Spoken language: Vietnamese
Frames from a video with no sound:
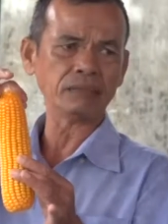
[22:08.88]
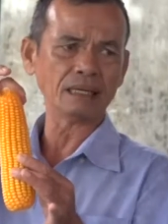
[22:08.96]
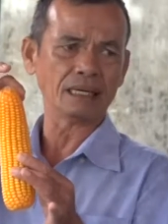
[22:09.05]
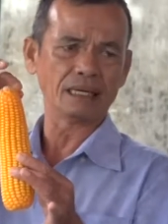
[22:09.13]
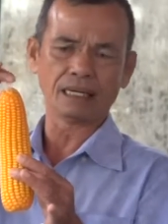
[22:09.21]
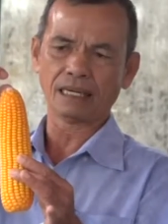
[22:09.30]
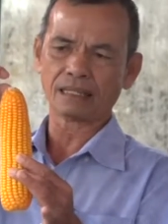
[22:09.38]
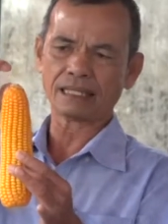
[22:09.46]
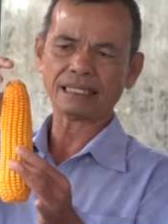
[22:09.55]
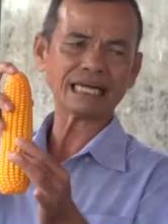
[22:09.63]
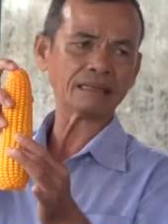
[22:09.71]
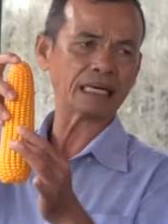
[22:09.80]
Có thể
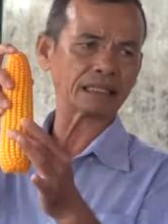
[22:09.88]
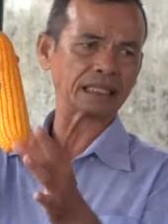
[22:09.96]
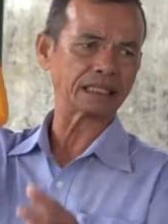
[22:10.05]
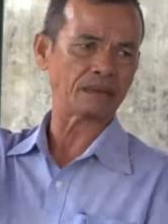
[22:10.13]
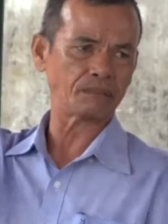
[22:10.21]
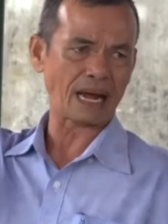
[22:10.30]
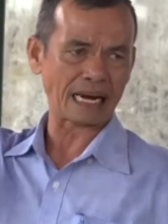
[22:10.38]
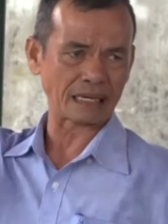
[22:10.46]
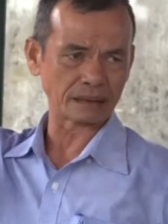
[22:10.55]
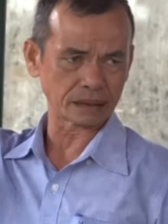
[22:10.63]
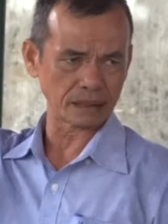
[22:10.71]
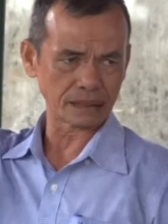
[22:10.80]
nói, việc đem giống ngô
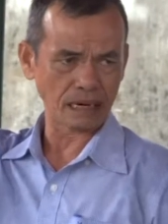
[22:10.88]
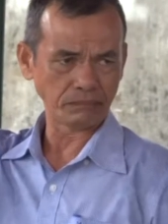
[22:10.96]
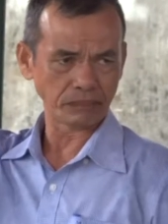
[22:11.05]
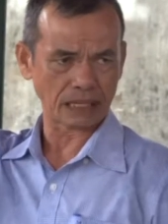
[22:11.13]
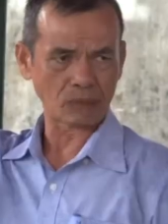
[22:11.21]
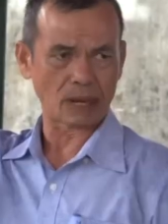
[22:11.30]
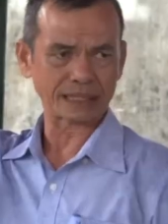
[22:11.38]
lai thịnh phượng